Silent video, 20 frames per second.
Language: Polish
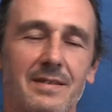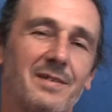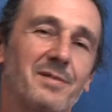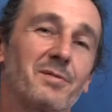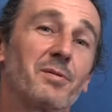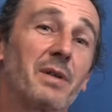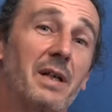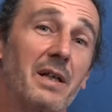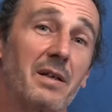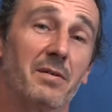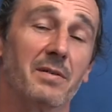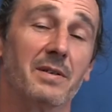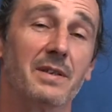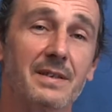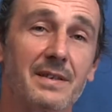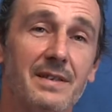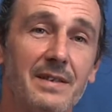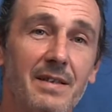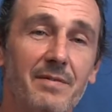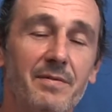którego
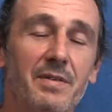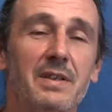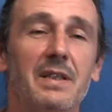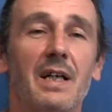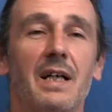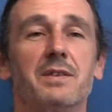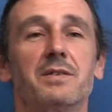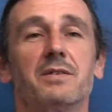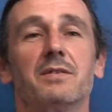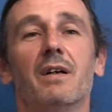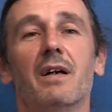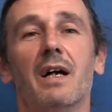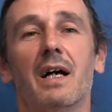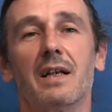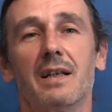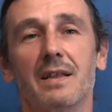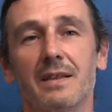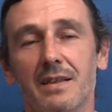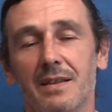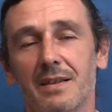nic nie widać, no
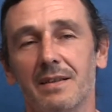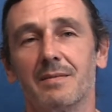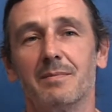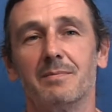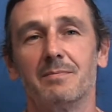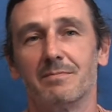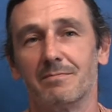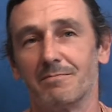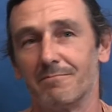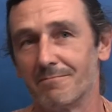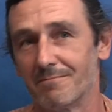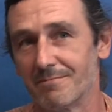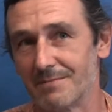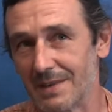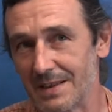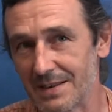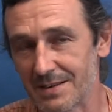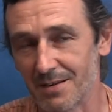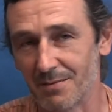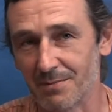ale
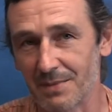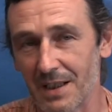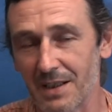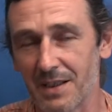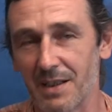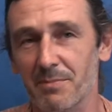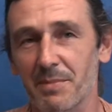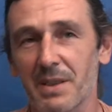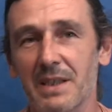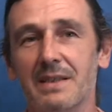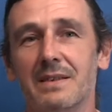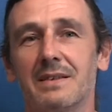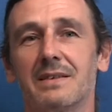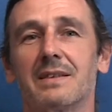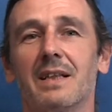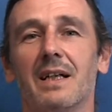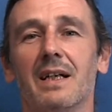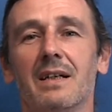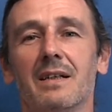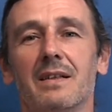są takie
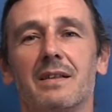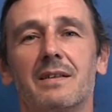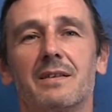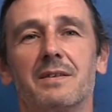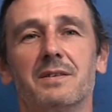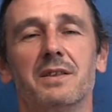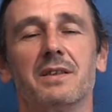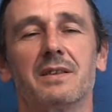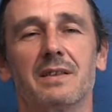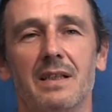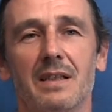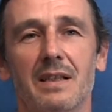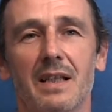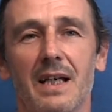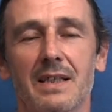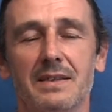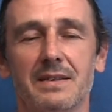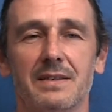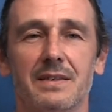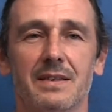miejsca, gdzie ten
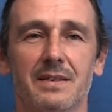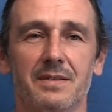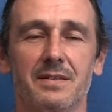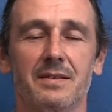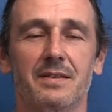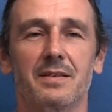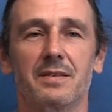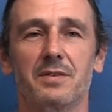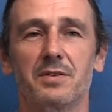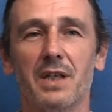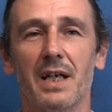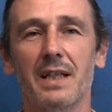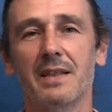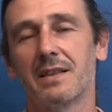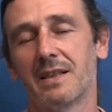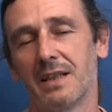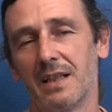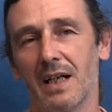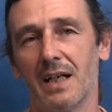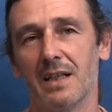las jest
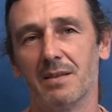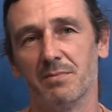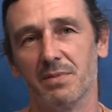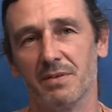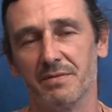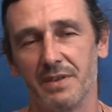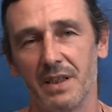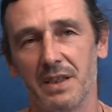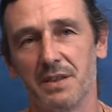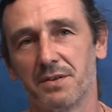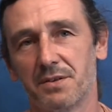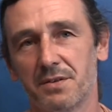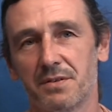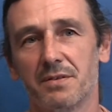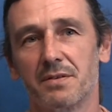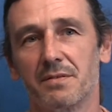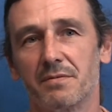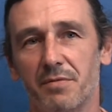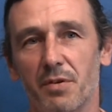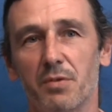rzadki albo
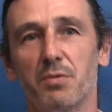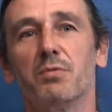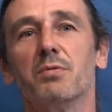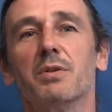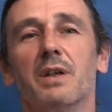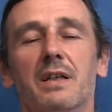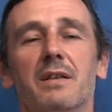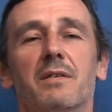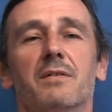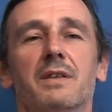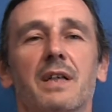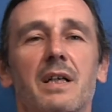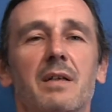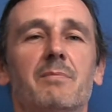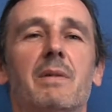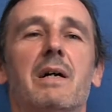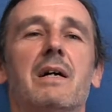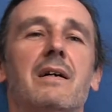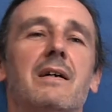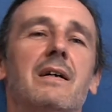wręcz w ogóle go nie
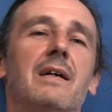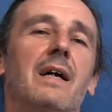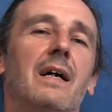ma